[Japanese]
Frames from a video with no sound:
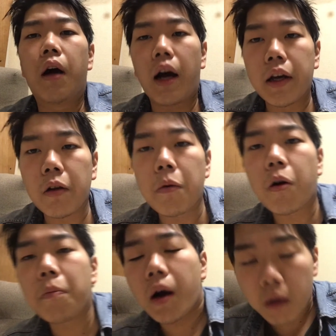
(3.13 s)
はいどう
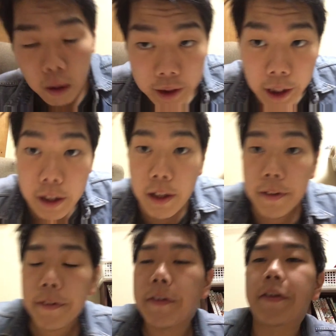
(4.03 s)
もこんばんは渡る
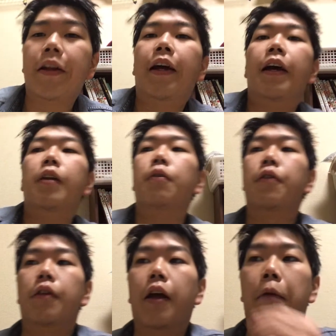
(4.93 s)
ですえー、っと
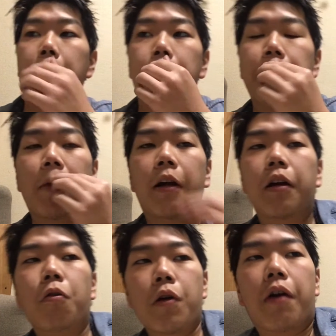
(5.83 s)
ですね
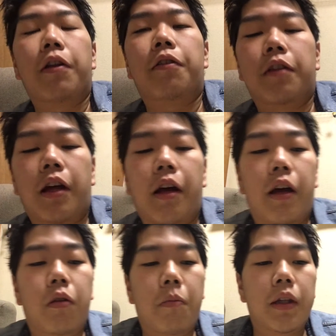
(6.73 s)
今回はですね
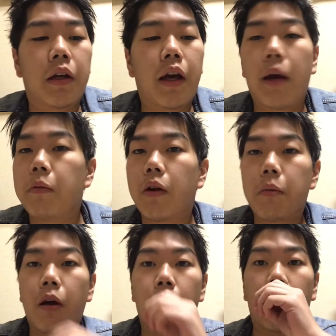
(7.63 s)
えっとまたゲームの
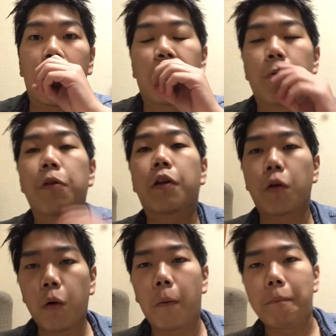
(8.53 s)
レビューやろうかなと思うんです
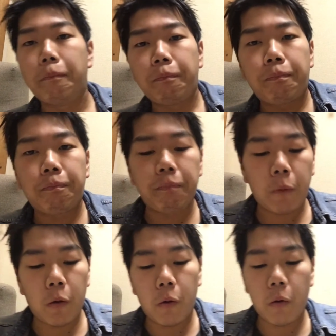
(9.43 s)
けどうん
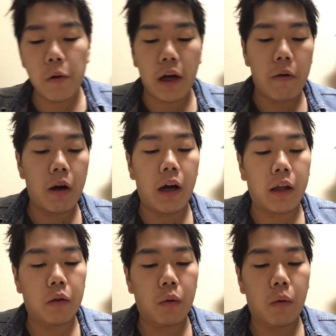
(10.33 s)
と今回は
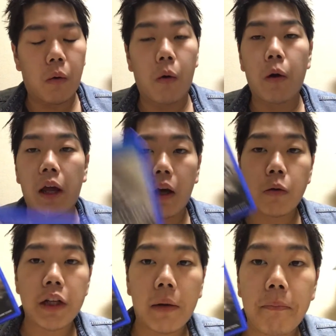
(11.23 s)
えっとこれ
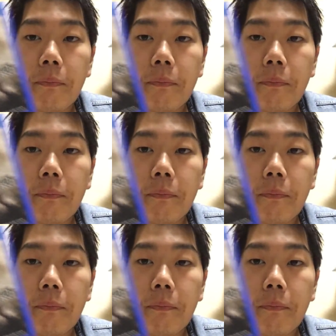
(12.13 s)
お茶